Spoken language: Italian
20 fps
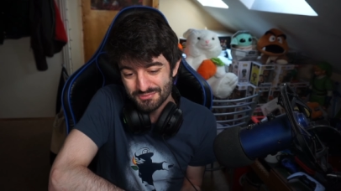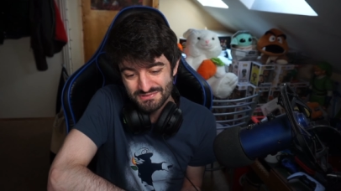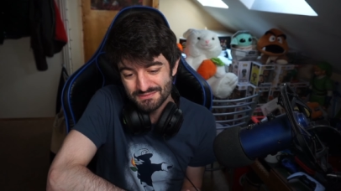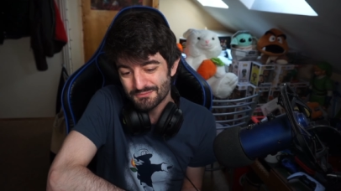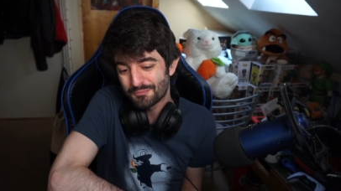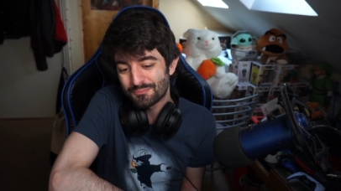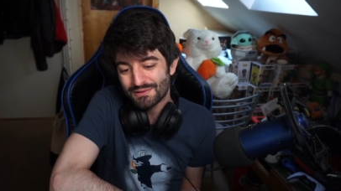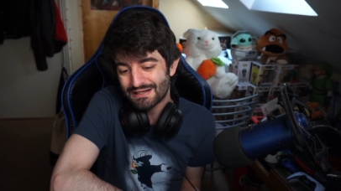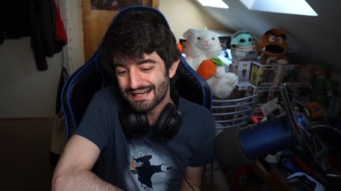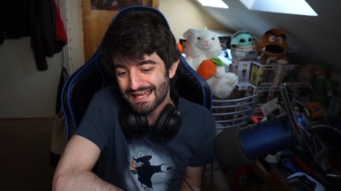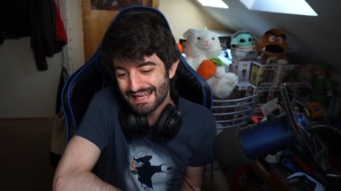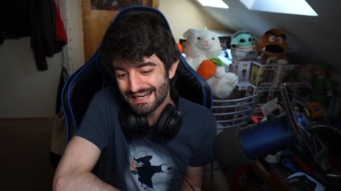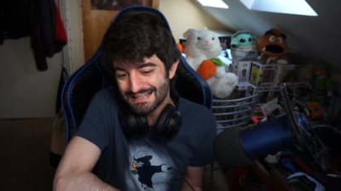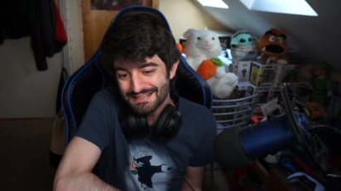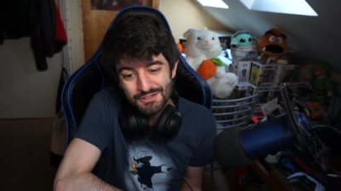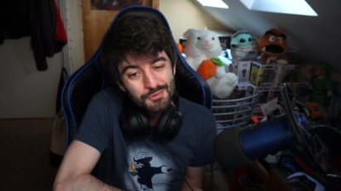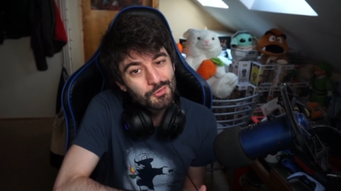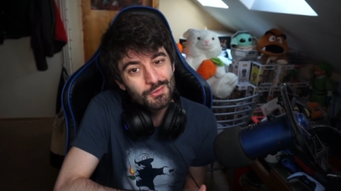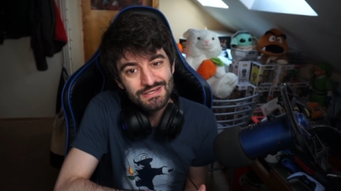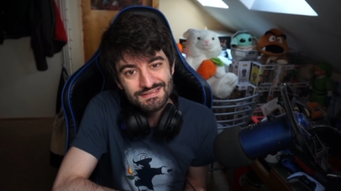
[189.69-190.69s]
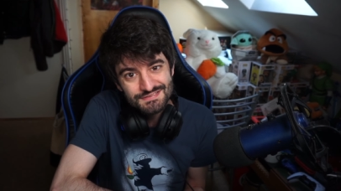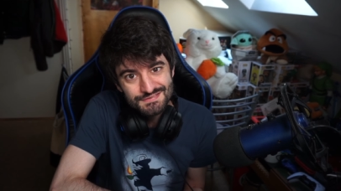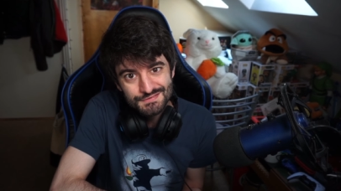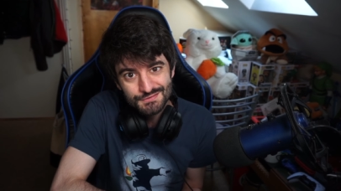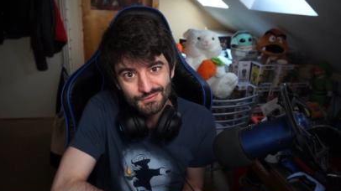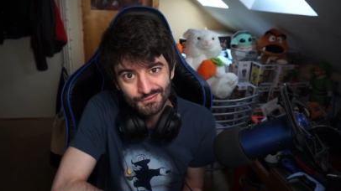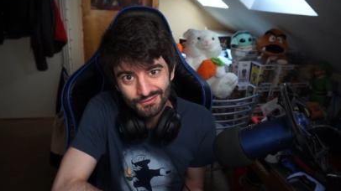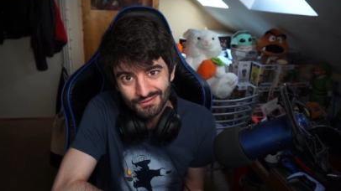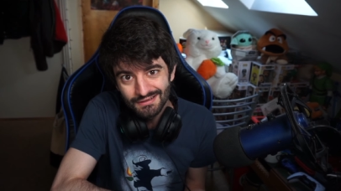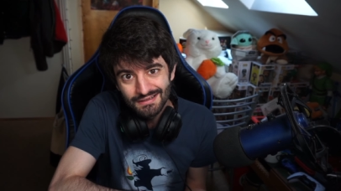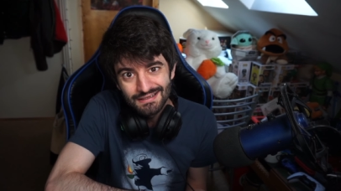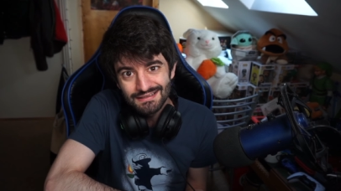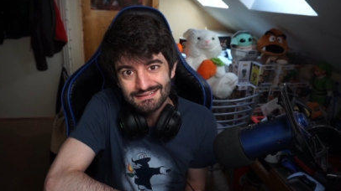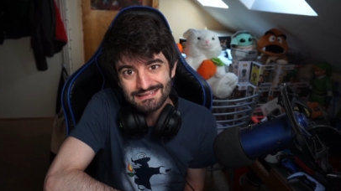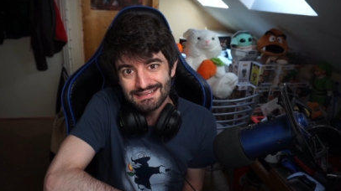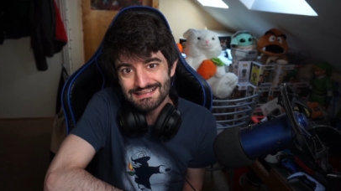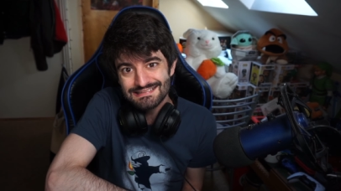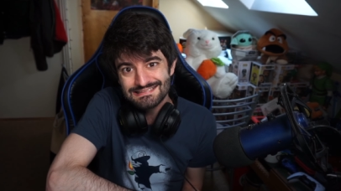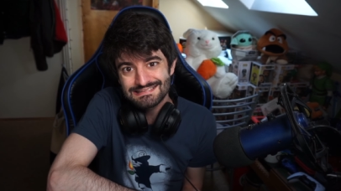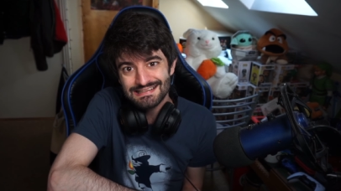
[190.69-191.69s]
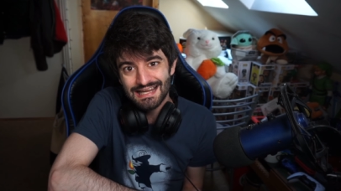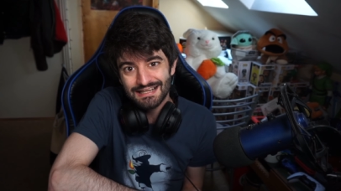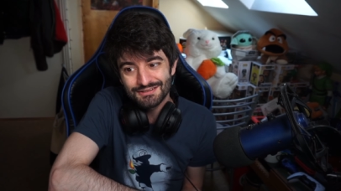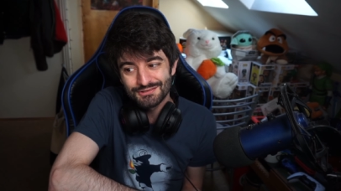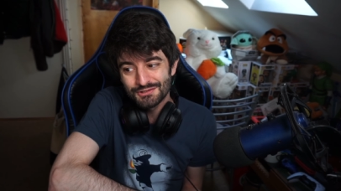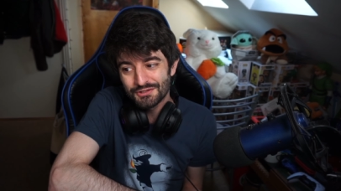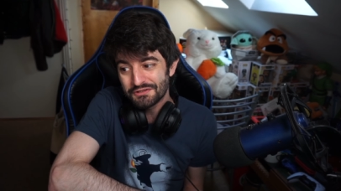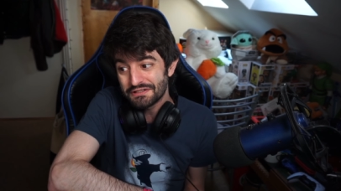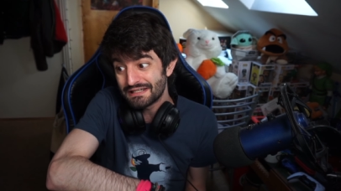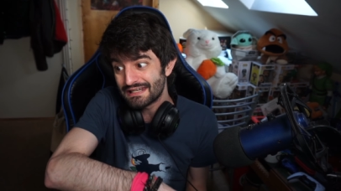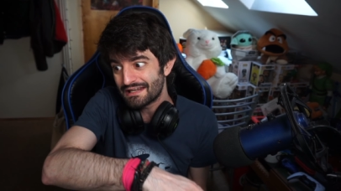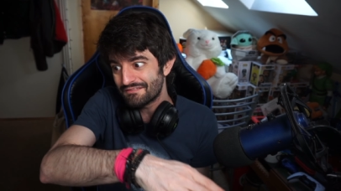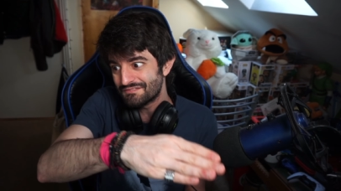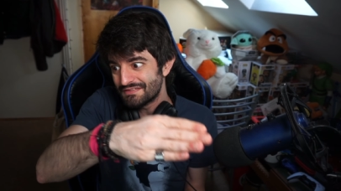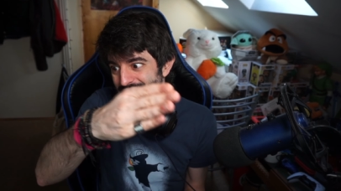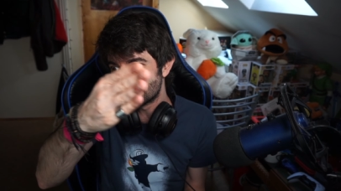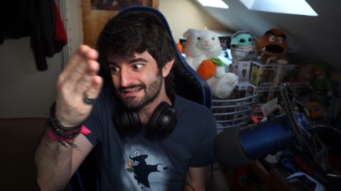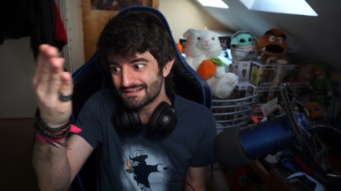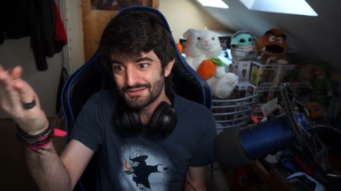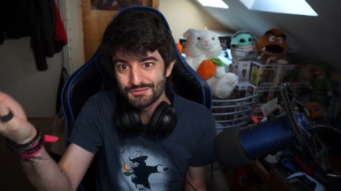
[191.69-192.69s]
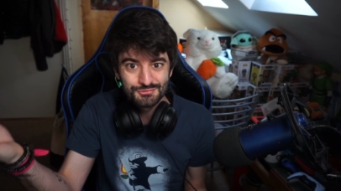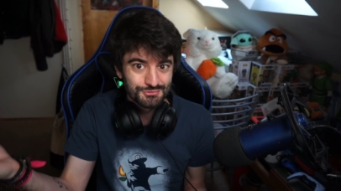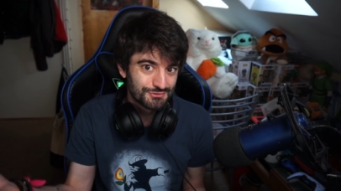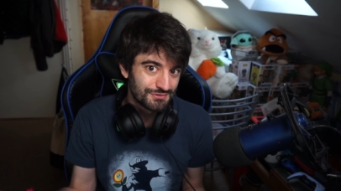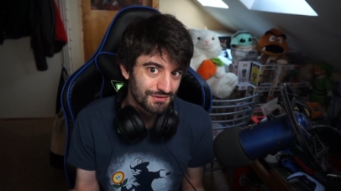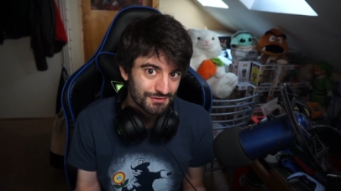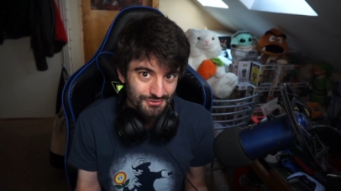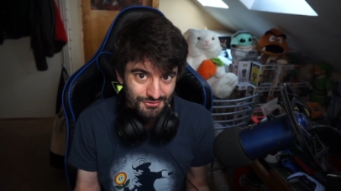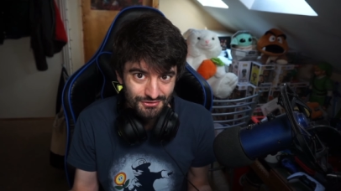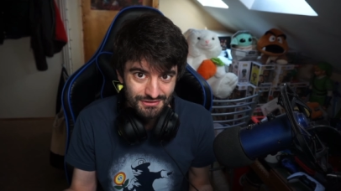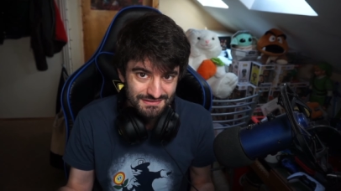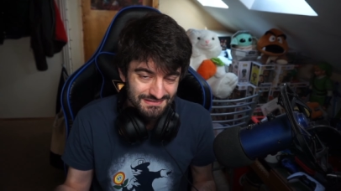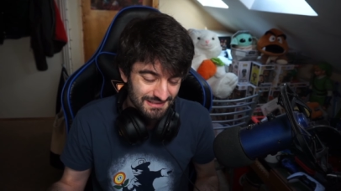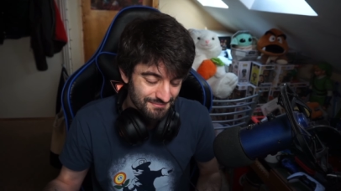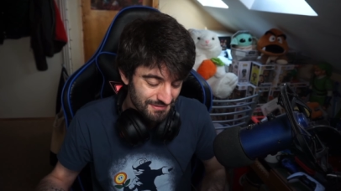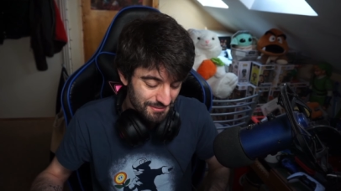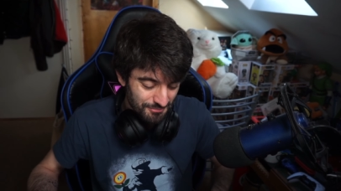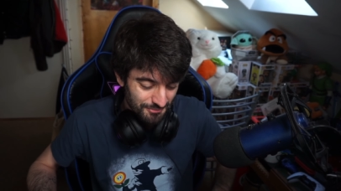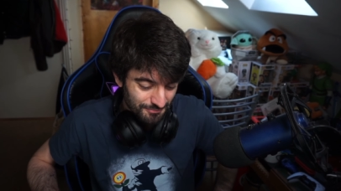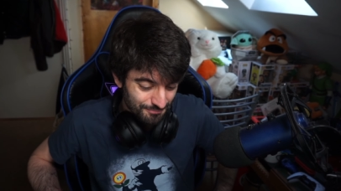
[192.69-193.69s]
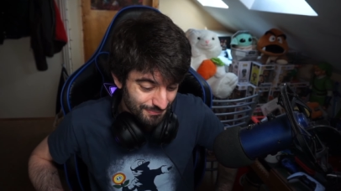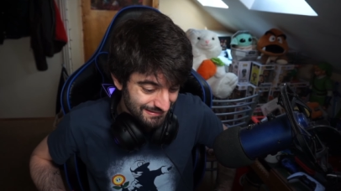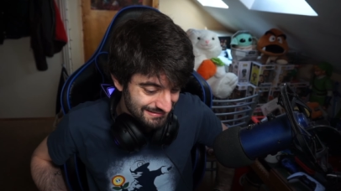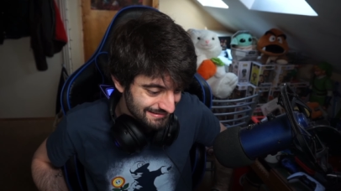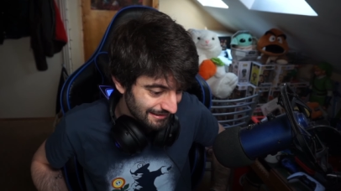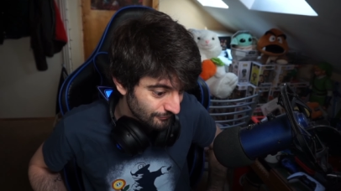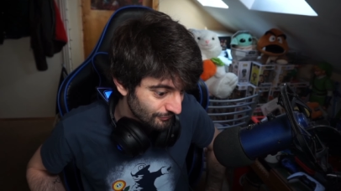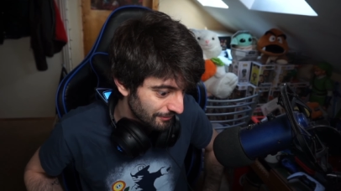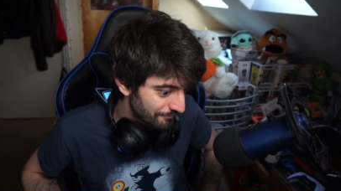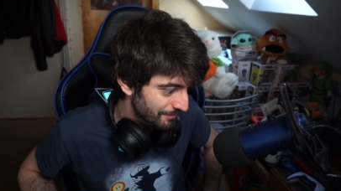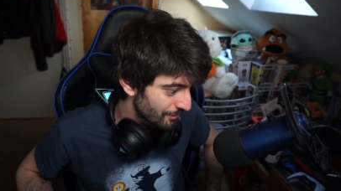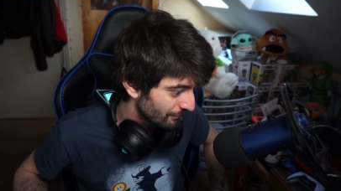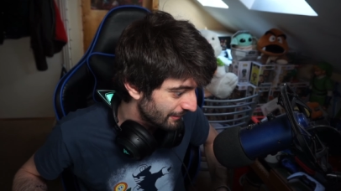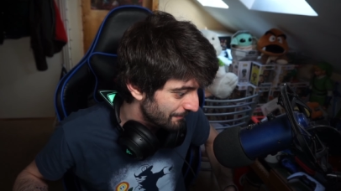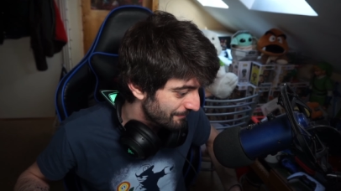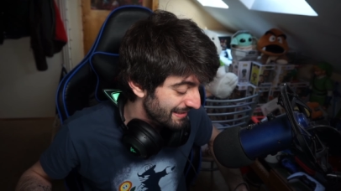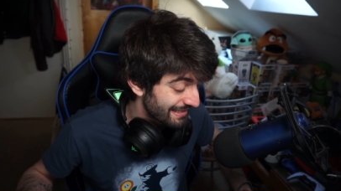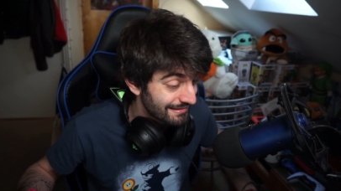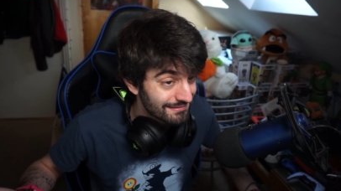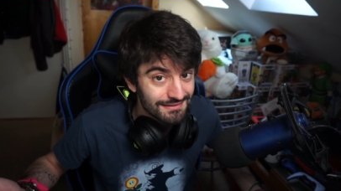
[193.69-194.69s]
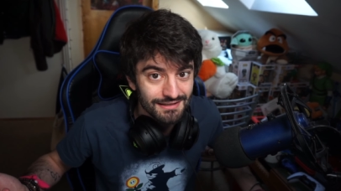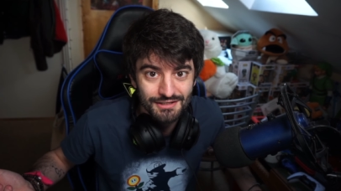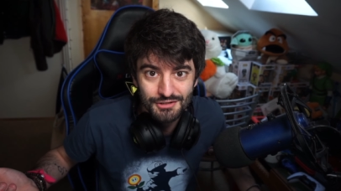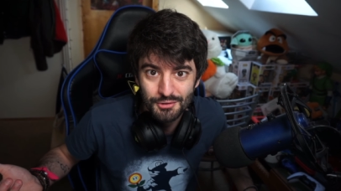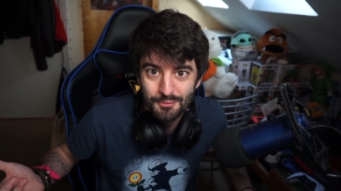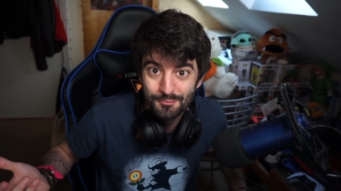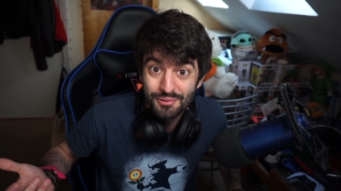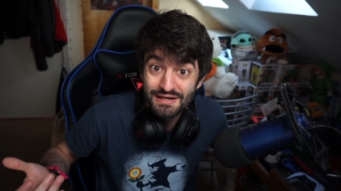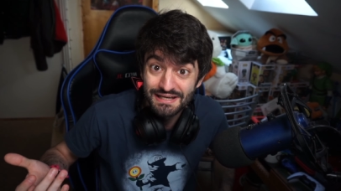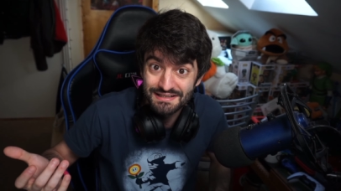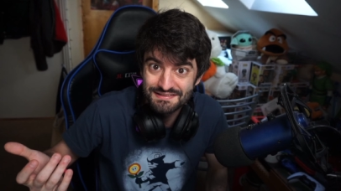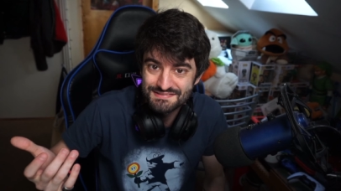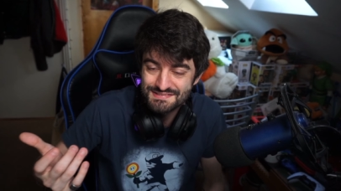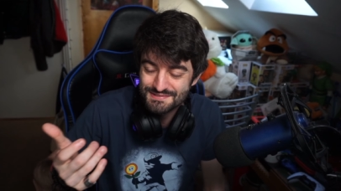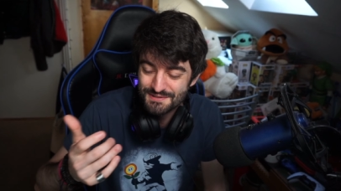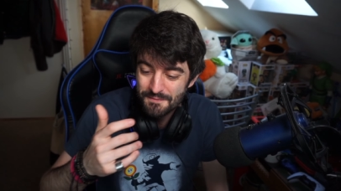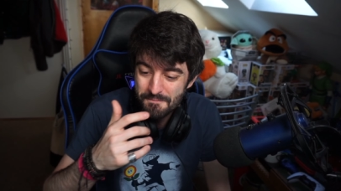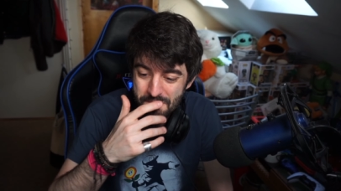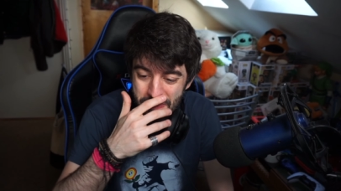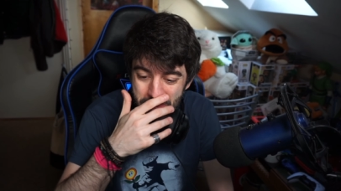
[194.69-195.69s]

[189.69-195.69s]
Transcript: possiamo parlare di questo traslandolo nella vita di tutti noi, se abbiamo passato almeno le medie, io penso.